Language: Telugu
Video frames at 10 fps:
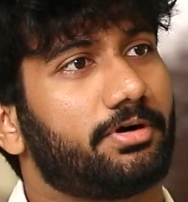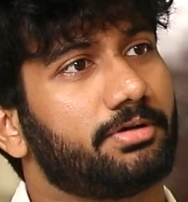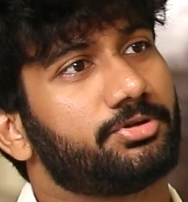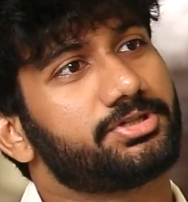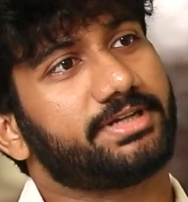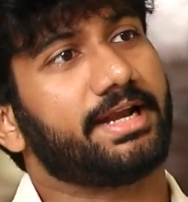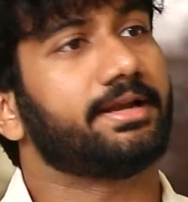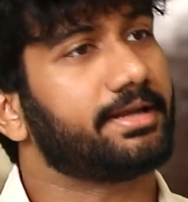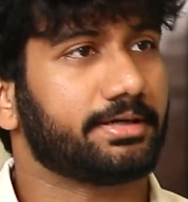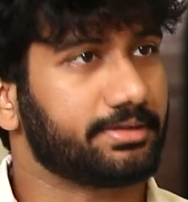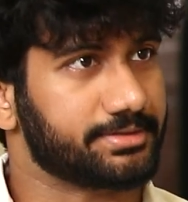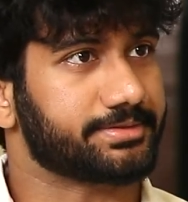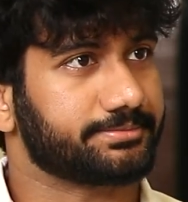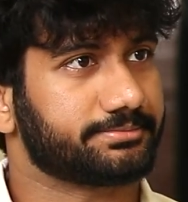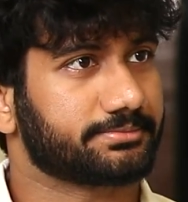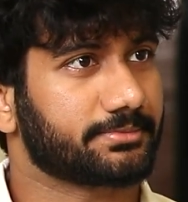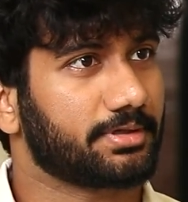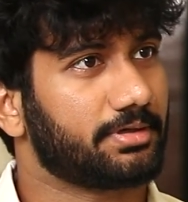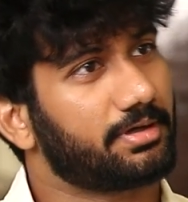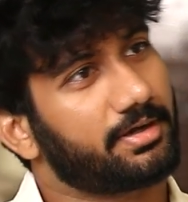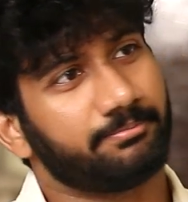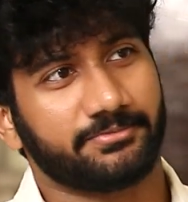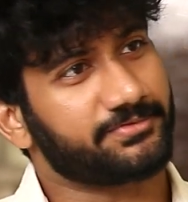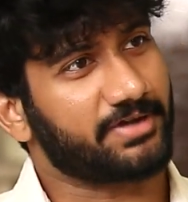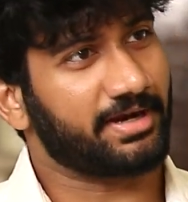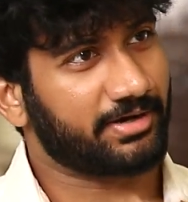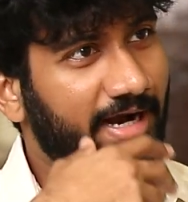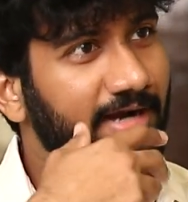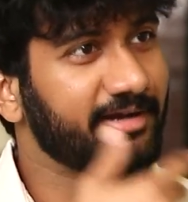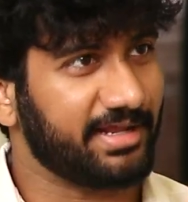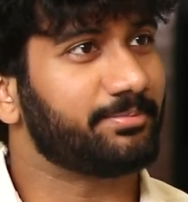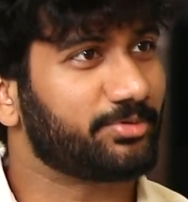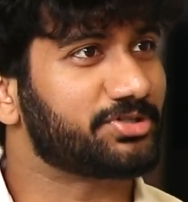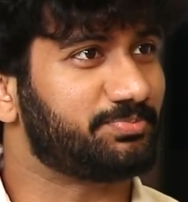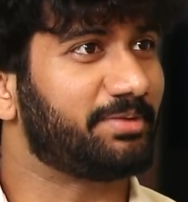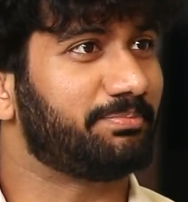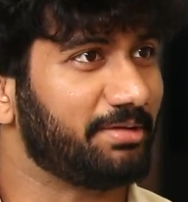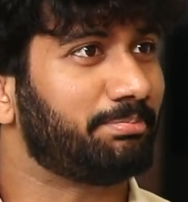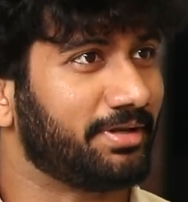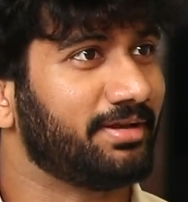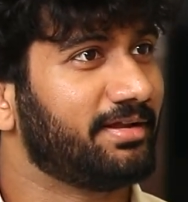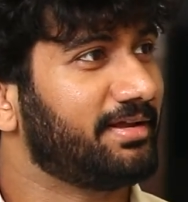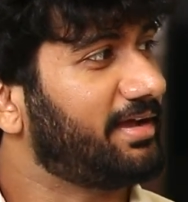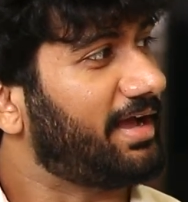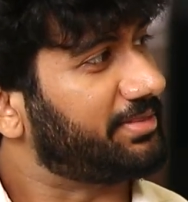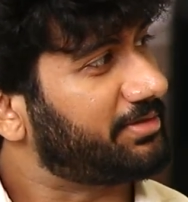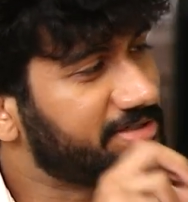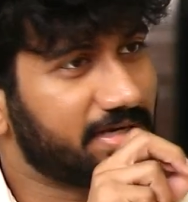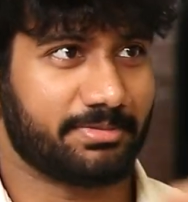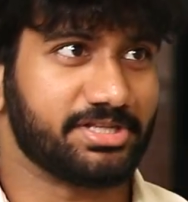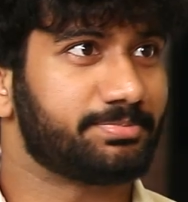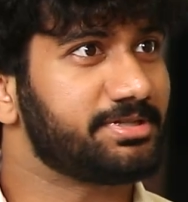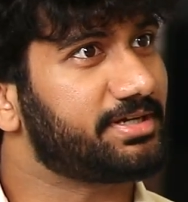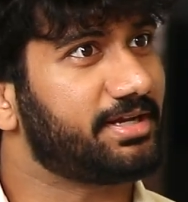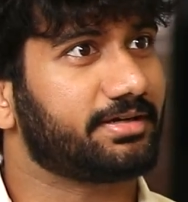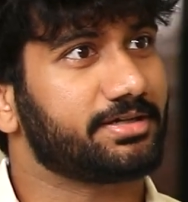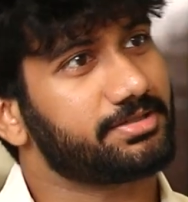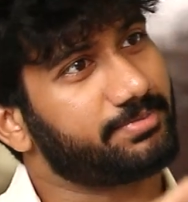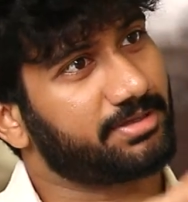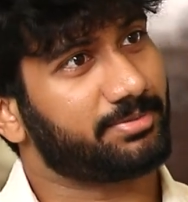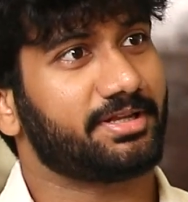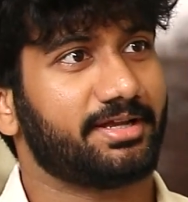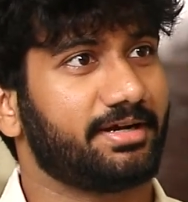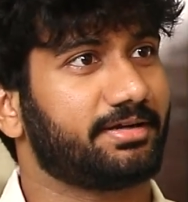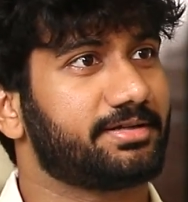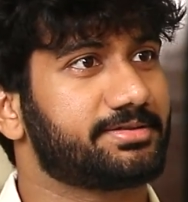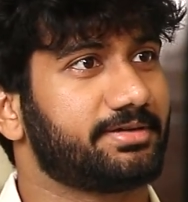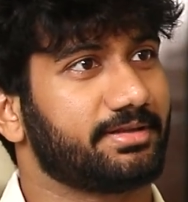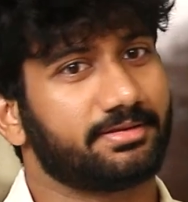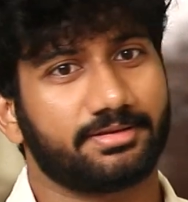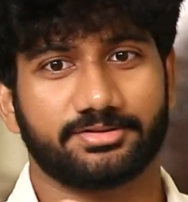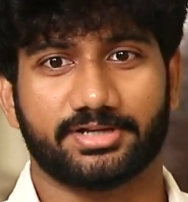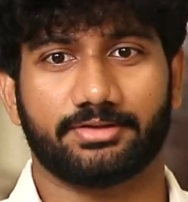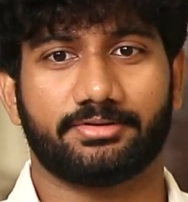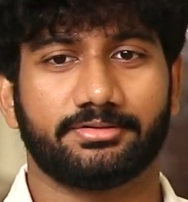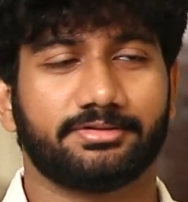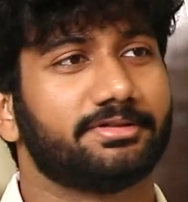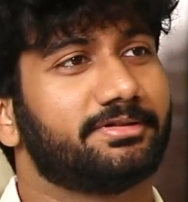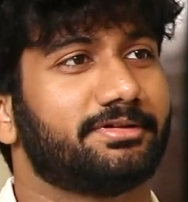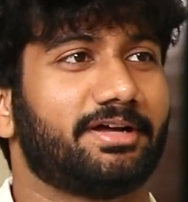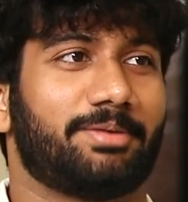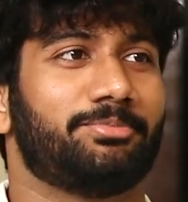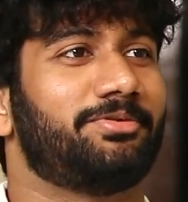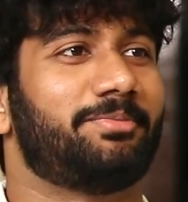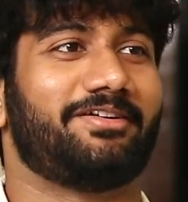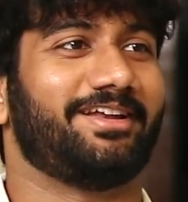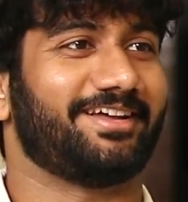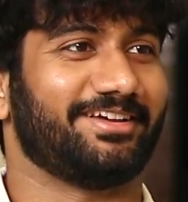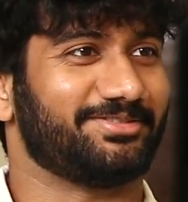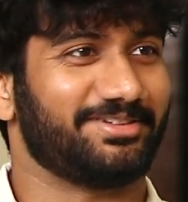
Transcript: ఆల్మోస్ట్ టెన్ డైరెక్టర్స్ ఓకే ఐ కాంట్ నేమ్ దోస్ బిగ్ పీపుల్ ఓకే అందరూ చాలా మంచి మంచి డైరెక్టర్స్ పెద్ద పెద్ద డైరెక్టర్స్ అందరూ చదవడం అమ్మో మా వల్ల కాదు